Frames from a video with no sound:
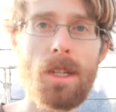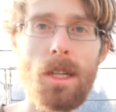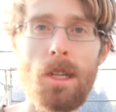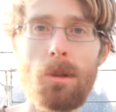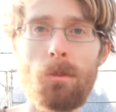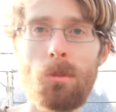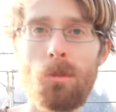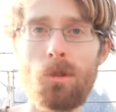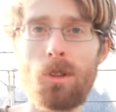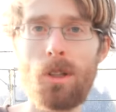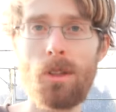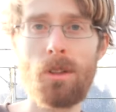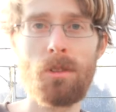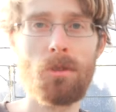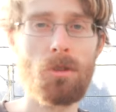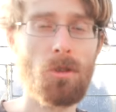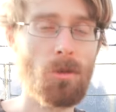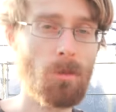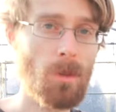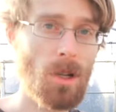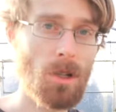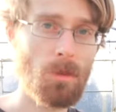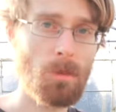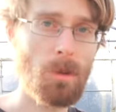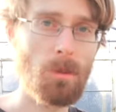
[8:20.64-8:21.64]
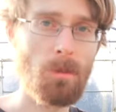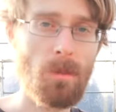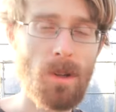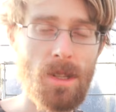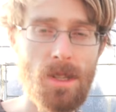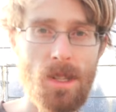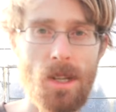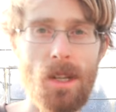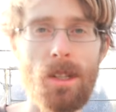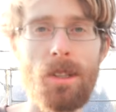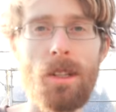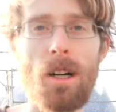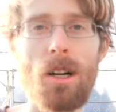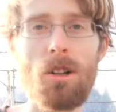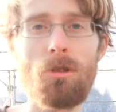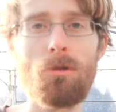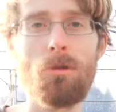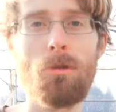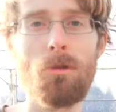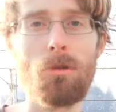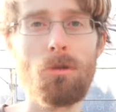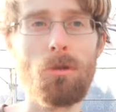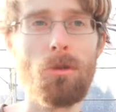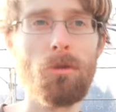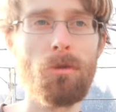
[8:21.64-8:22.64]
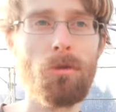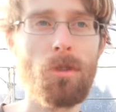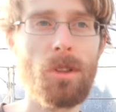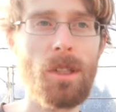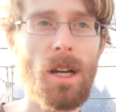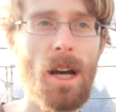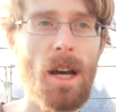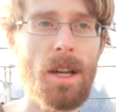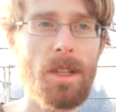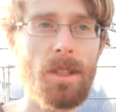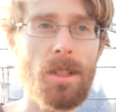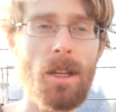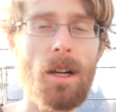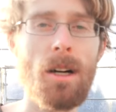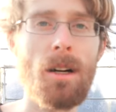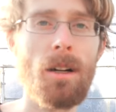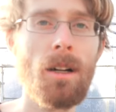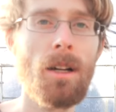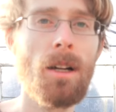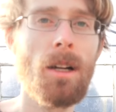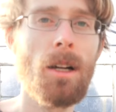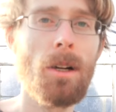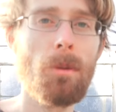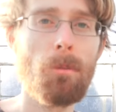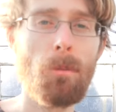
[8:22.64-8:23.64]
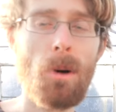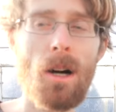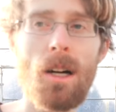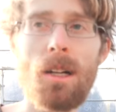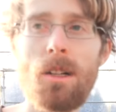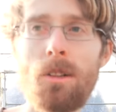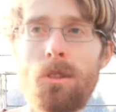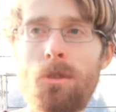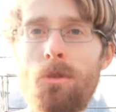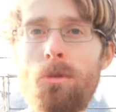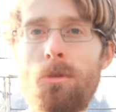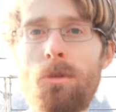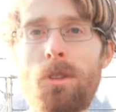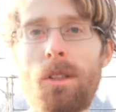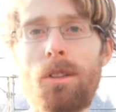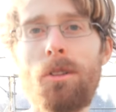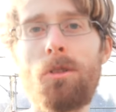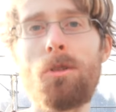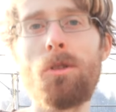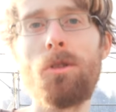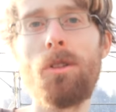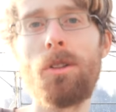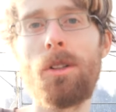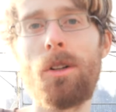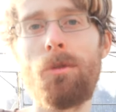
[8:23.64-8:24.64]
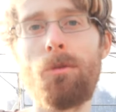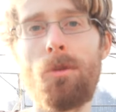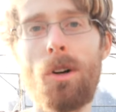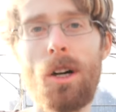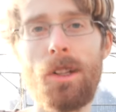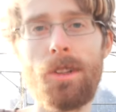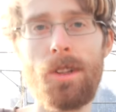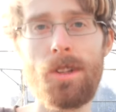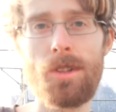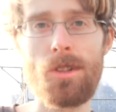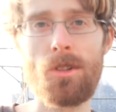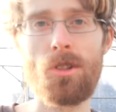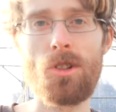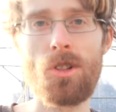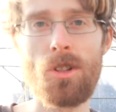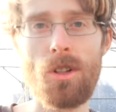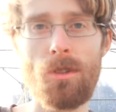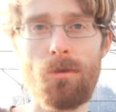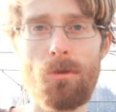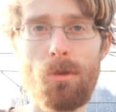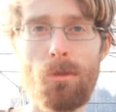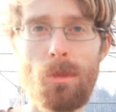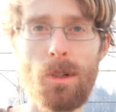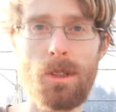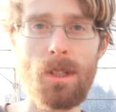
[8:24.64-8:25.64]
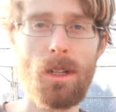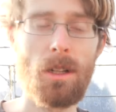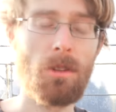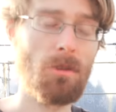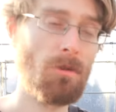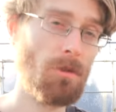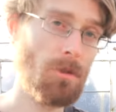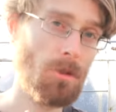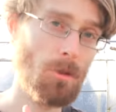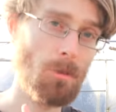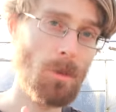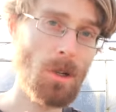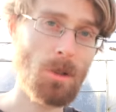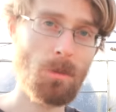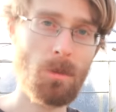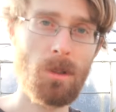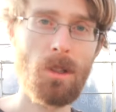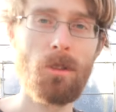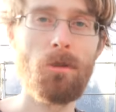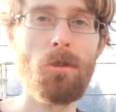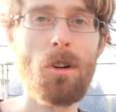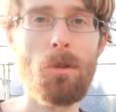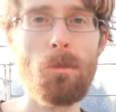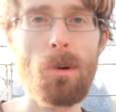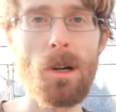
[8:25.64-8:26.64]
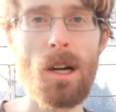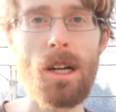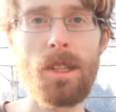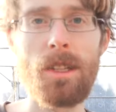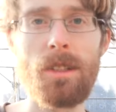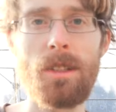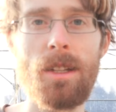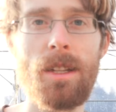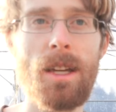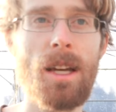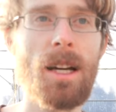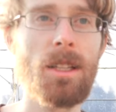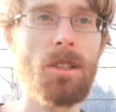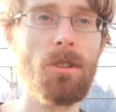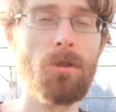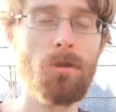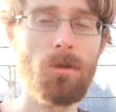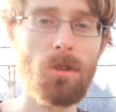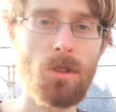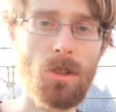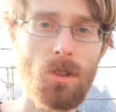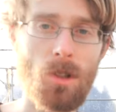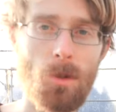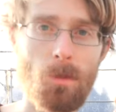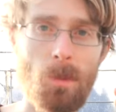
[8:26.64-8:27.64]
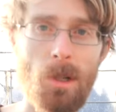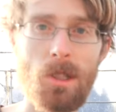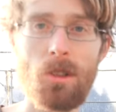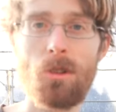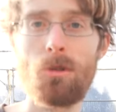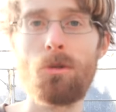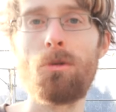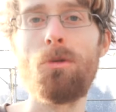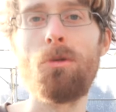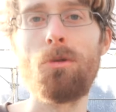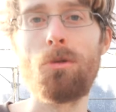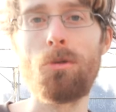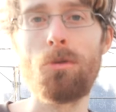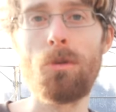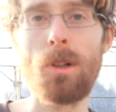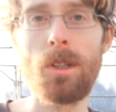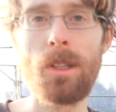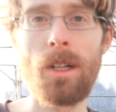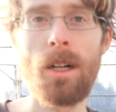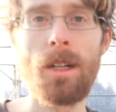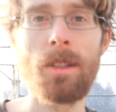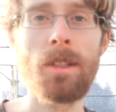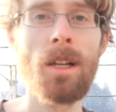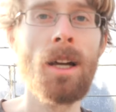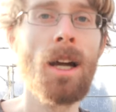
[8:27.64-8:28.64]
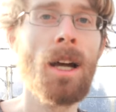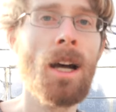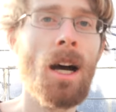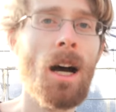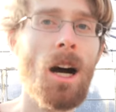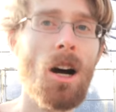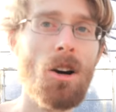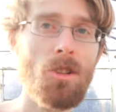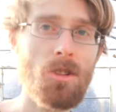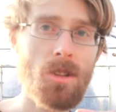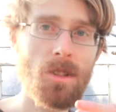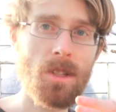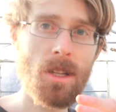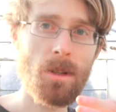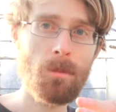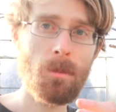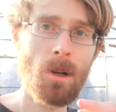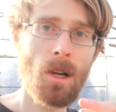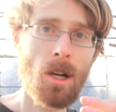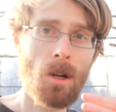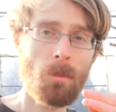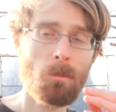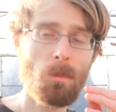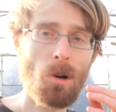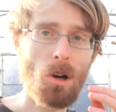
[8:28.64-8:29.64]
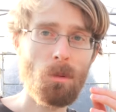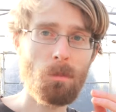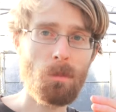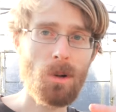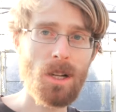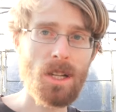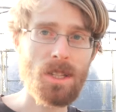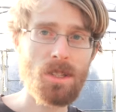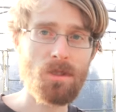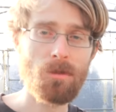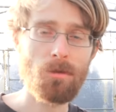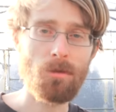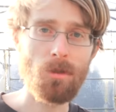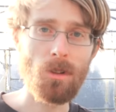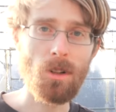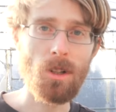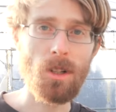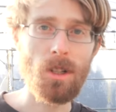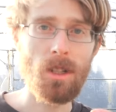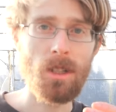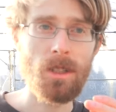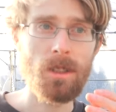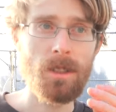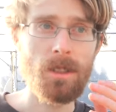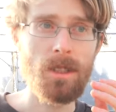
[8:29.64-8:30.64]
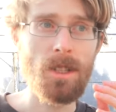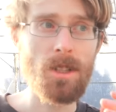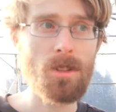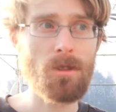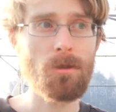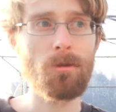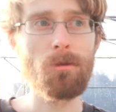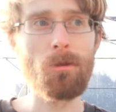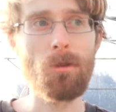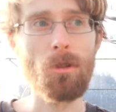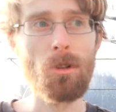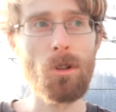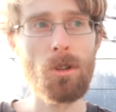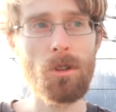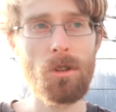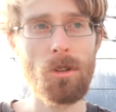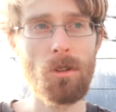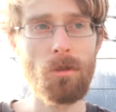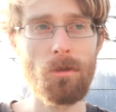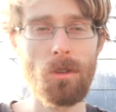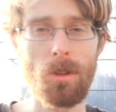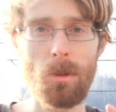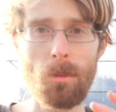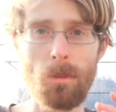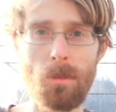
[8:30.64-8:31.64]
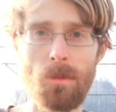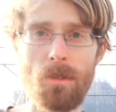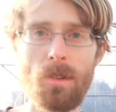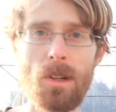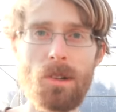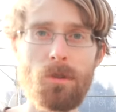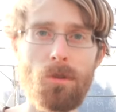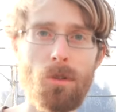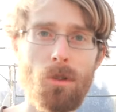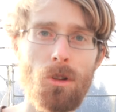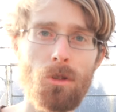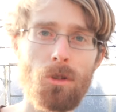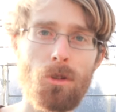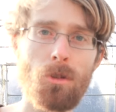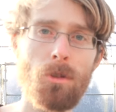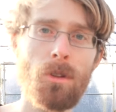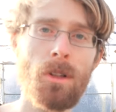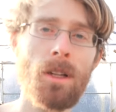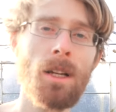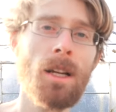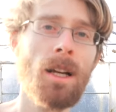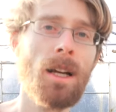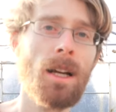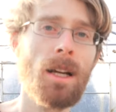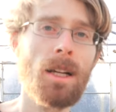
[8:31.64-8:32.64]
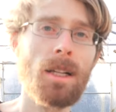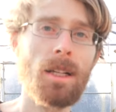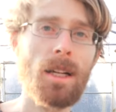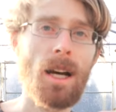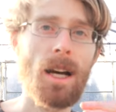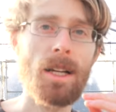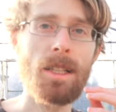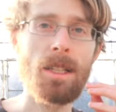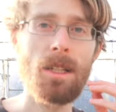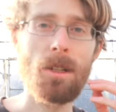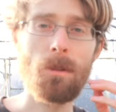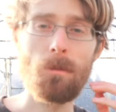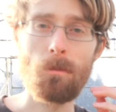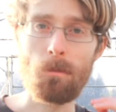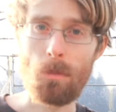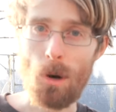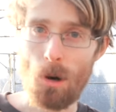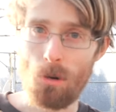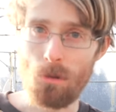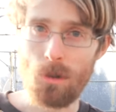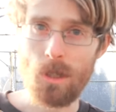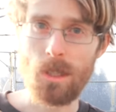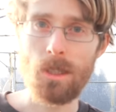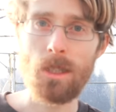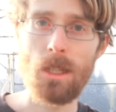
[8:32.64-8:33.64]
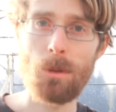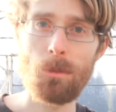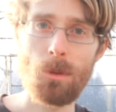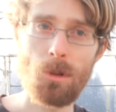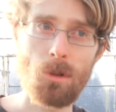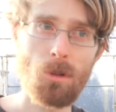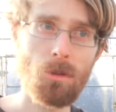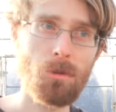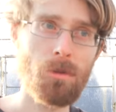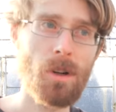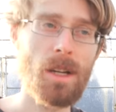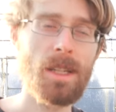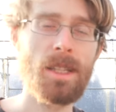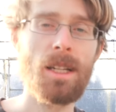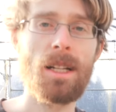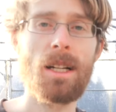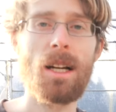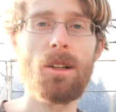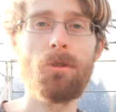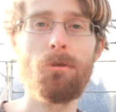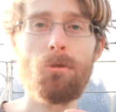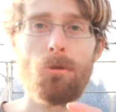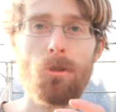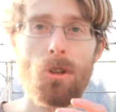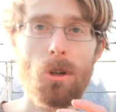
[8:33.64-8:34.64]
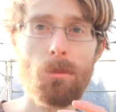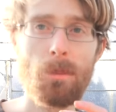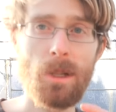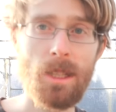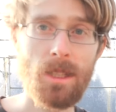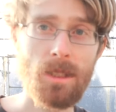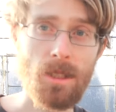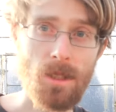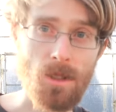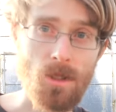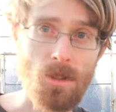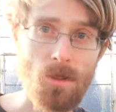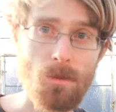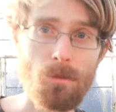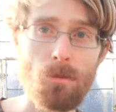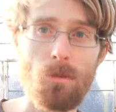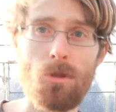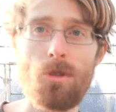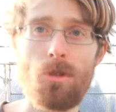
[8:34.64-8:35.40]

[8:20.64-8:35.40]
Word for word: geben und dann zum Beispiel bessere Nachkulturen für ein Jahr machen und dann Tunnel dann woanders hinstellen, wo man da zum Beispiel eine vorbereitete Erde für die entsprechenden Kulturen hat. Außerdem braucht man jetzt für diesen Folientunnel, für den Bewegfolientunnel keine Baugenehmigung, weil ich ja kein Fundament gießen